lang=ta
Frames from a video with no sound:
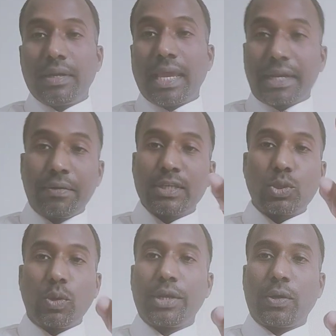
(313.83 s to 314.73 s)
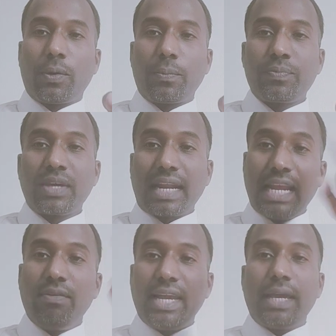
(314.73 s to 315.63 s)
ஏற்கனவே சொல்லியிருக்கோம்
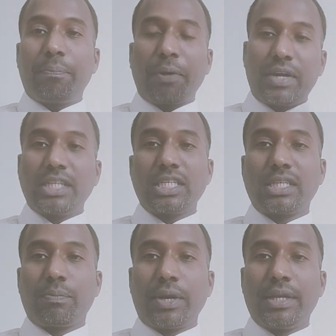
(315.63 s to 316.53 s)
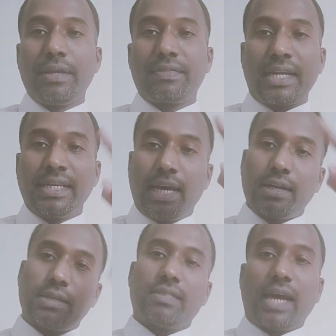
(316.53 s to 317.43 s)
ரயில்வேயை ப்ரைவேட்டைசேஷன் பண்ணி
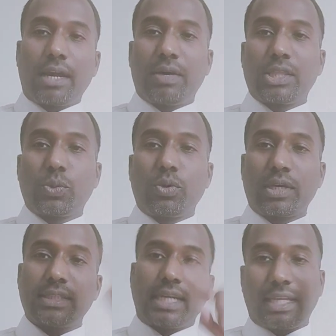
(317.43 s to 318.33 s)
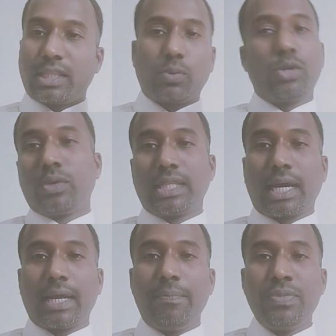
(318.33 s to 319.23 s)
தனியாருக்கு தாரவாத்து கொடுக்குற சட்டத்தை கொண்டு
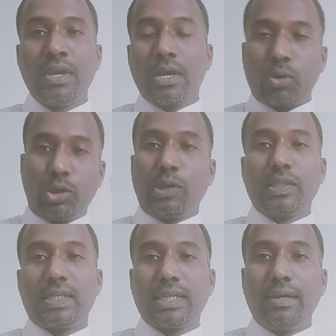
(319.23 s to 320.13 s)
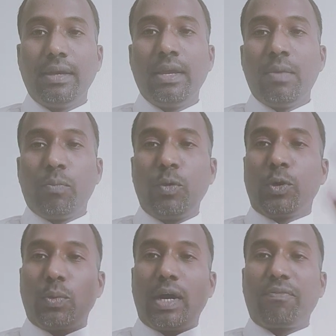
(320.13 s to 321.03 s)
வந்தாங்க கொண்டு வந்துட்டு
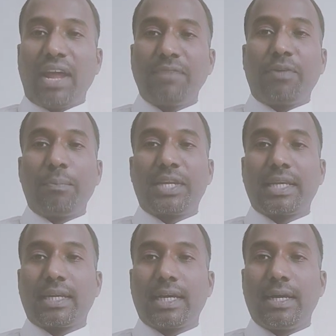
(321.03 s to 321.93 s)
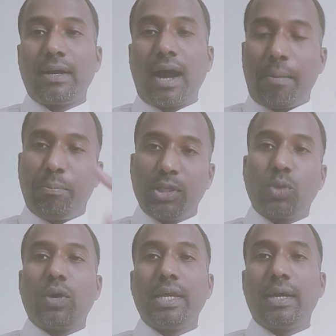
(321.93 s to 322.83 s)
மூன்று ரூபா பிளாட்ஃபார்ம் டிக்கெட்டை ஐம்பது
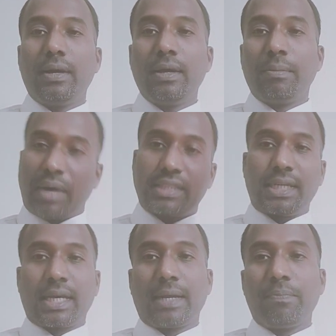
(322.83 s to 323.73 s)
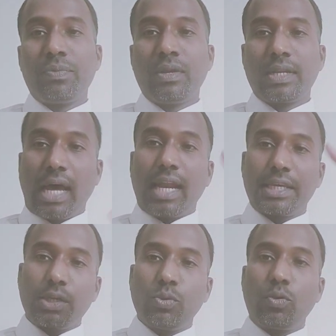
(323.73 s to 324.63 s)
ரூபாயாக மாற்றினாங்க
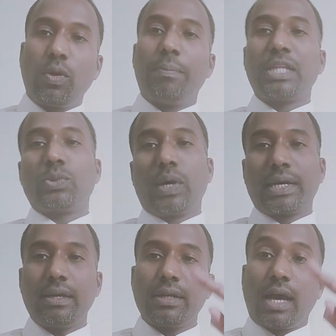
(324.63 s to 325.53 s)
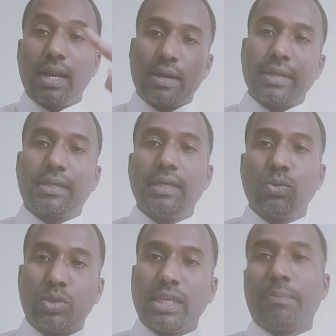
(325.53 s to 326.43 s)
நாளைக்கு நூறுரூவா மாற்றுவாங்க நாளன்னைக்கு
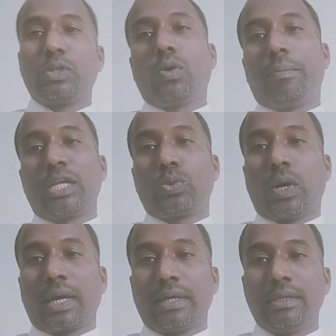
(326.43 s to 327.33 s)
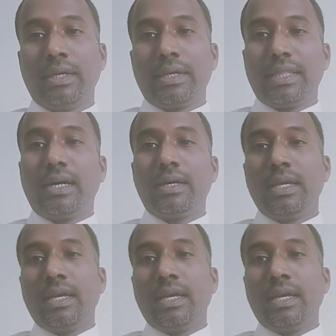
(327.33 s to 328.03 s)
நூற்றி ஐம்பது ரூபா மாற்றுவாங்க இதான்